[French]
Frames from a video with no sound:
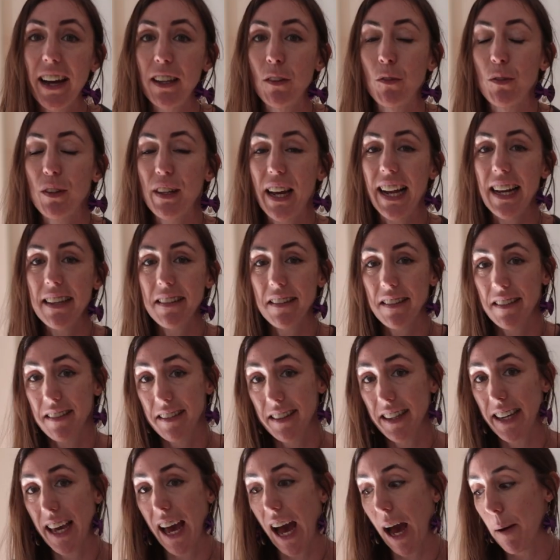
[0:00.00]
Et dans ce cas-là, si
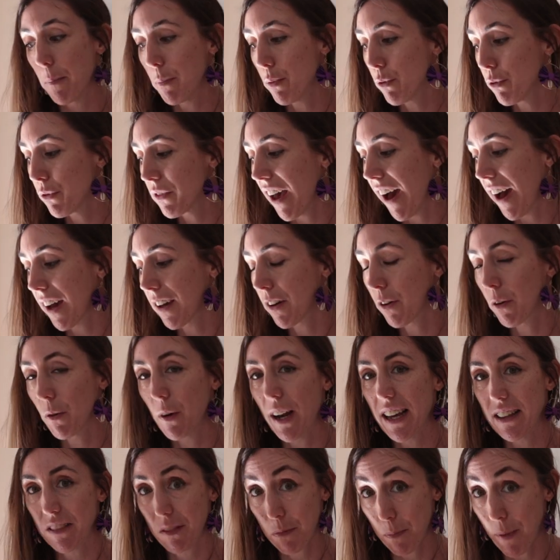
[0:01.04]
c'est à plus tard que
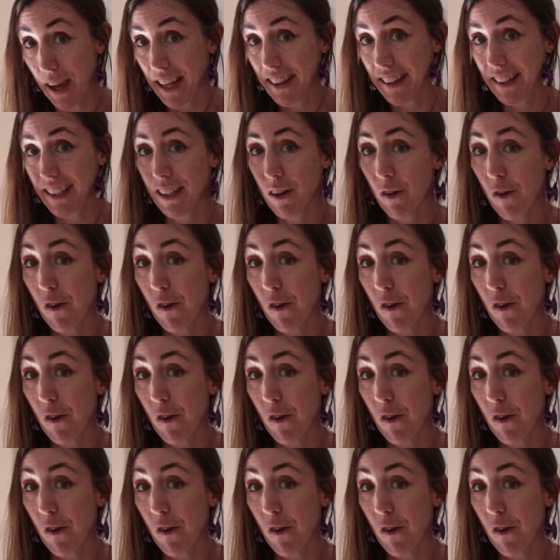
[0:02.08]
la semaine qui est